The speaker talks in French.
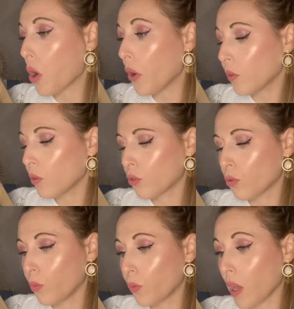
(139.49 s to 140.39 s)
hotte. Je
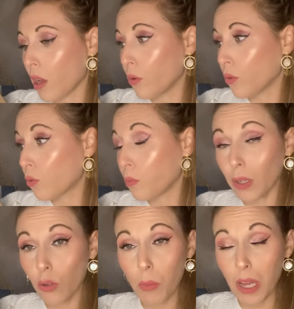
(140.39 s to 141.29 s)
trouve ça euh,
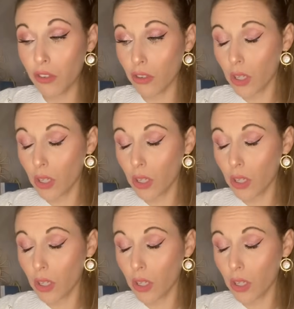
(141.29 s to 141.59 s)
super dommage.